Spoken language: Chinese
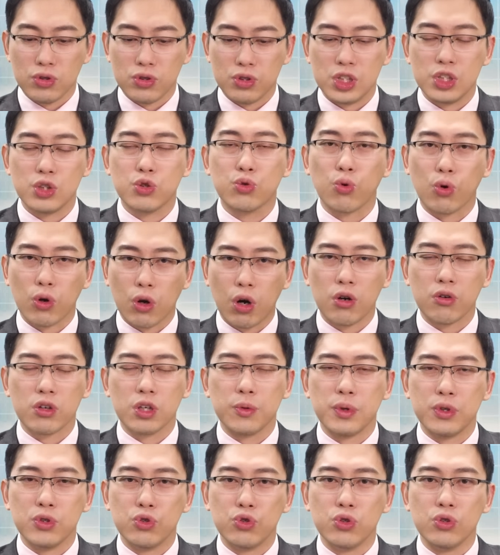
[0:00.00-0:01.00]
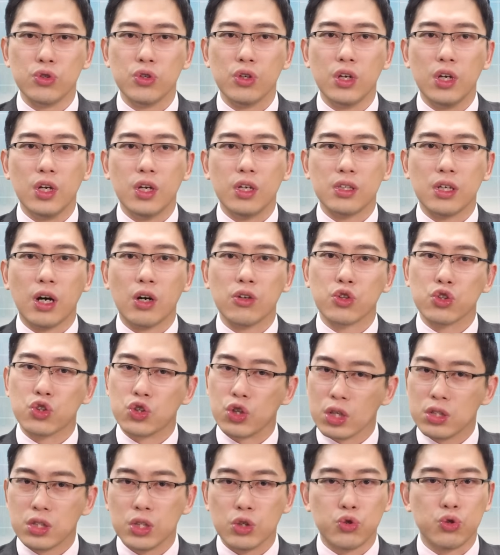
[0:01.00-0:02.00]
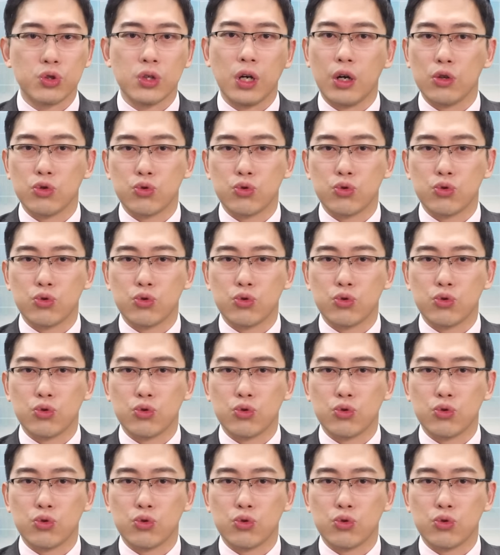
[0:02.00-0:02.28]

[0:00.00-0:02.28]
即时多空里面去，然后你跟着讯号